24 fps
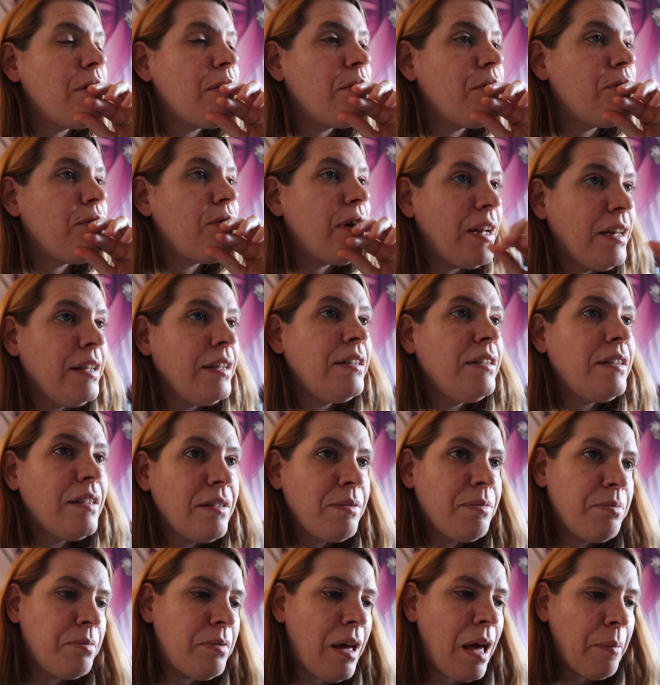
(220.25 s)
weil ich
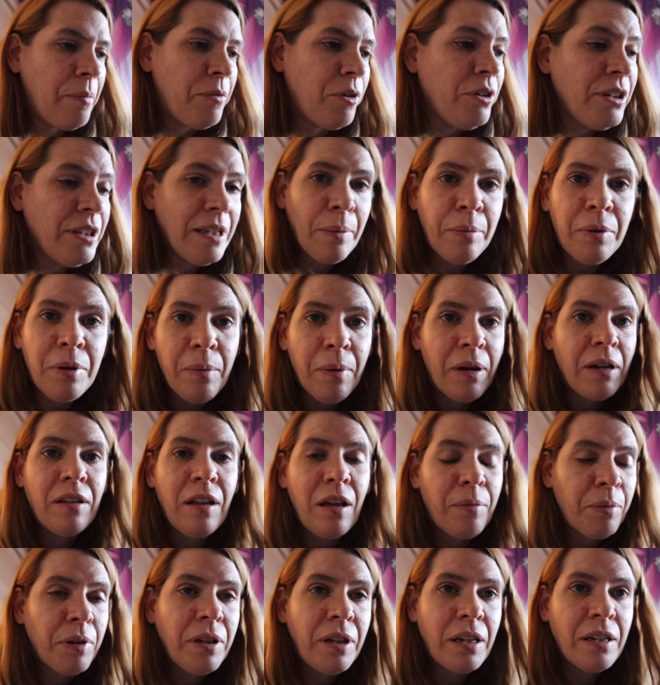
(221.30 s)
das noch nicht abgemacht,
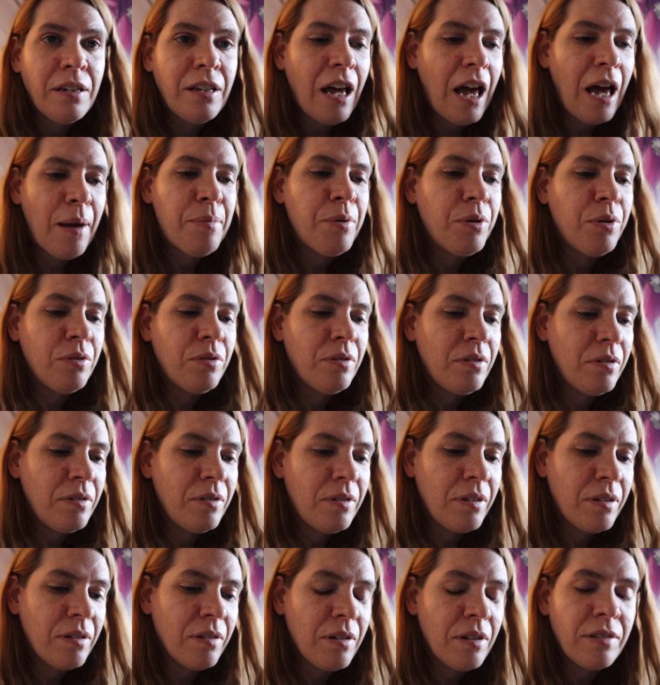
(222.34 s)
abgedreht habe und
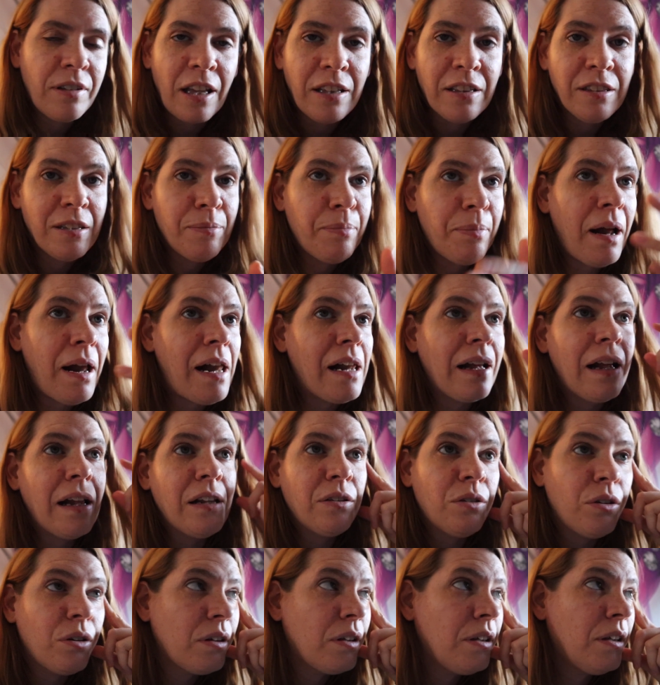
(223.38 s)
die, das ganze Bargeld
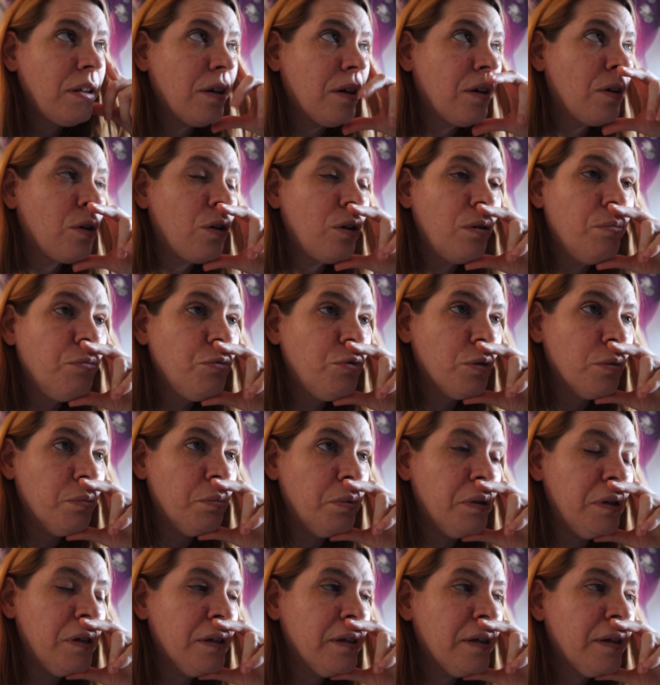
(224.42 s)
noch hier
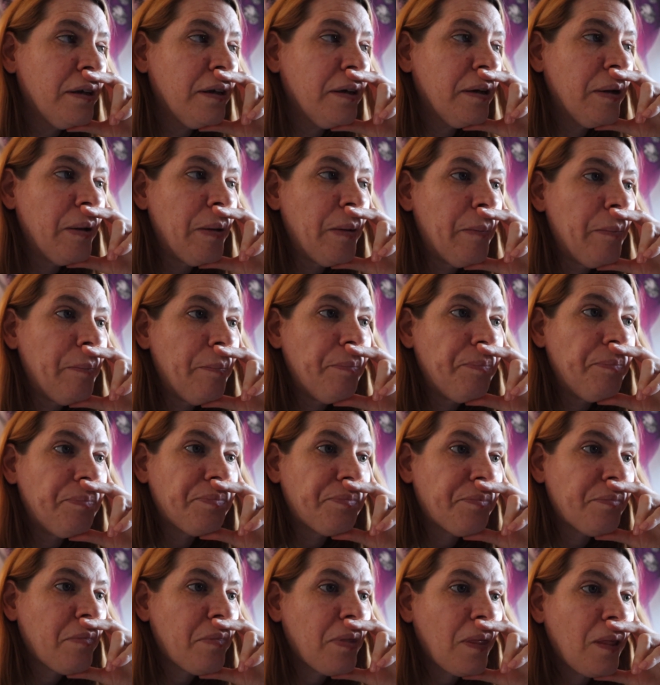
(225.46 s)
rumdümpelt.
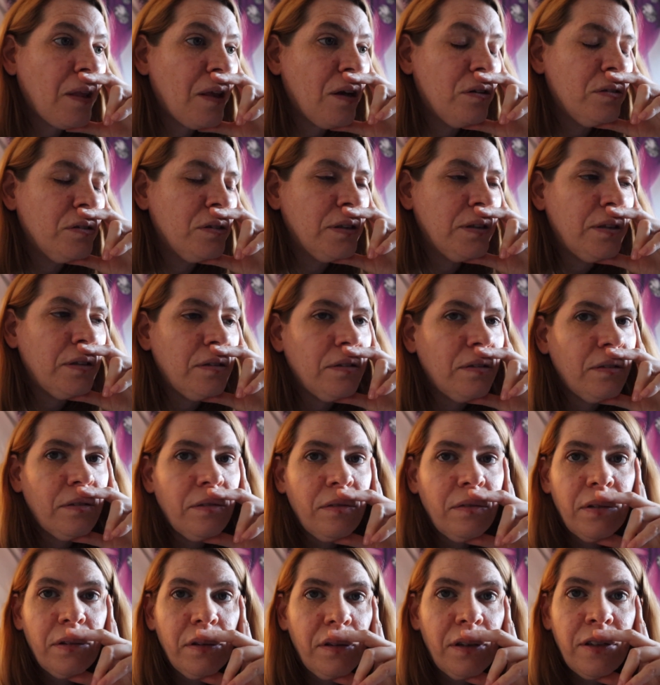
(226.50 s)
Und
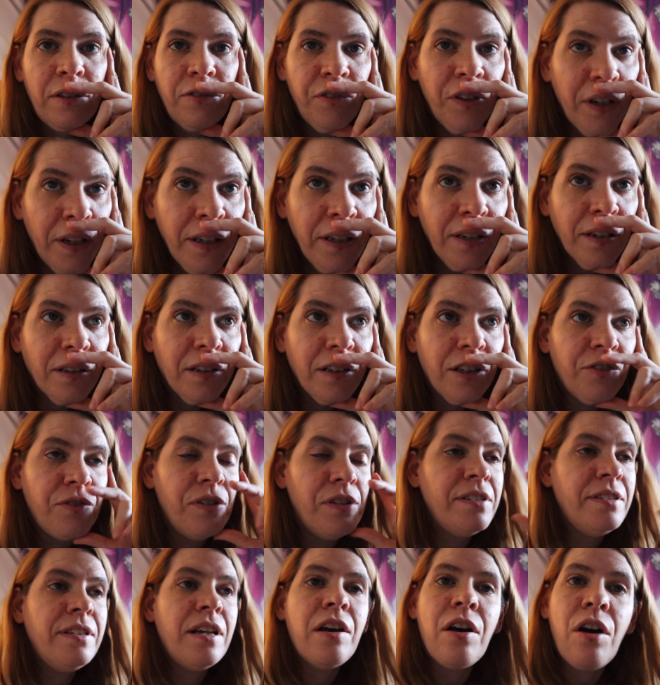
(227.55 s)
das will ich nicht. Ich will
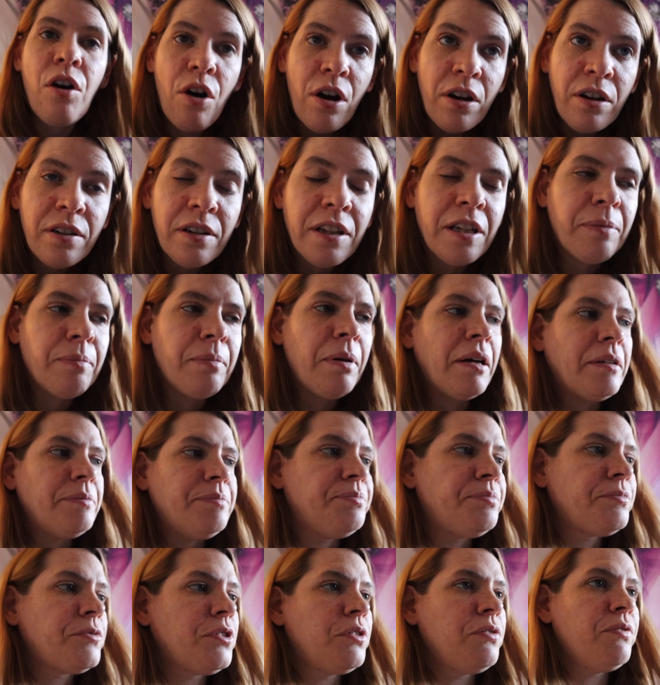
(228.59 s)
es ja ordentlich
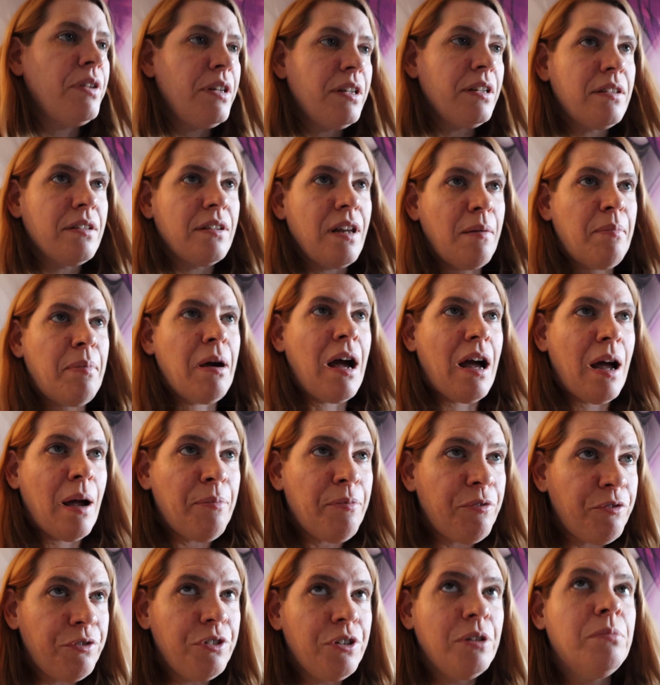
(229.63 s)
machen. Und wenn ich es dann aber
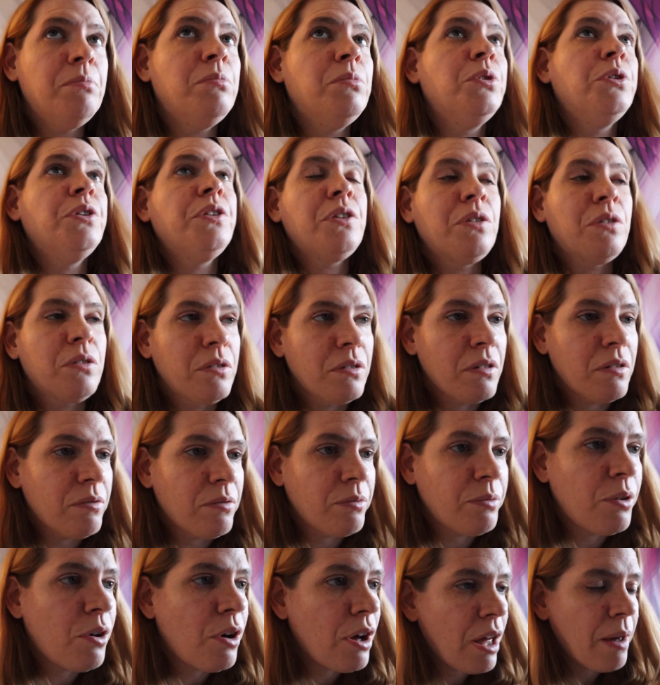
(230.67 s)
abfilmen muss und
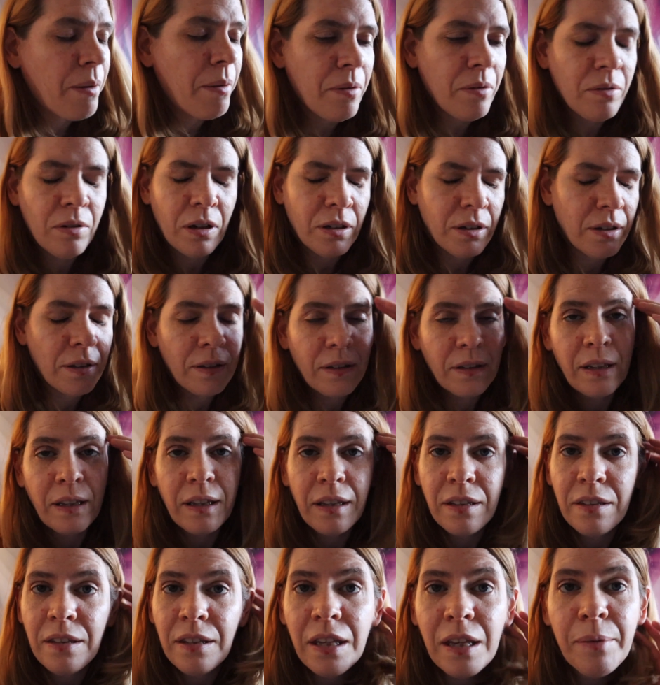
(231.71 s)
vorher, oh, das kriege
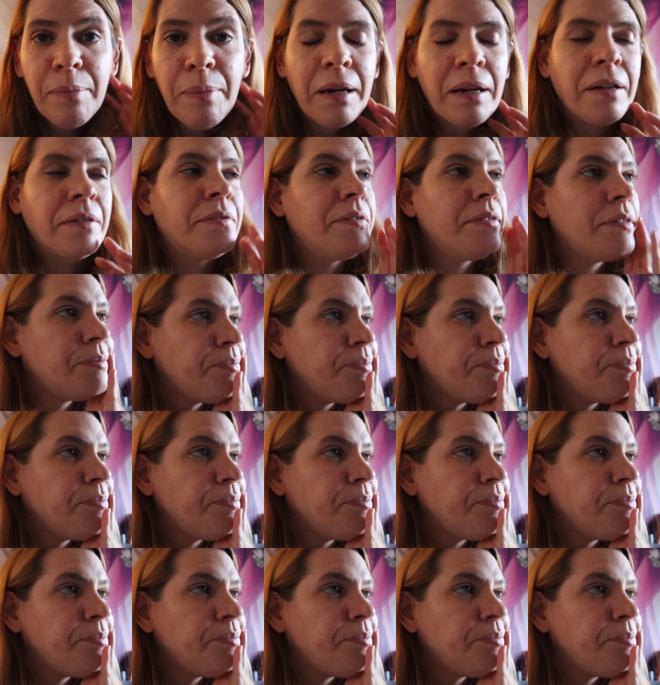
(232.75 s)
ich nicht gebacken.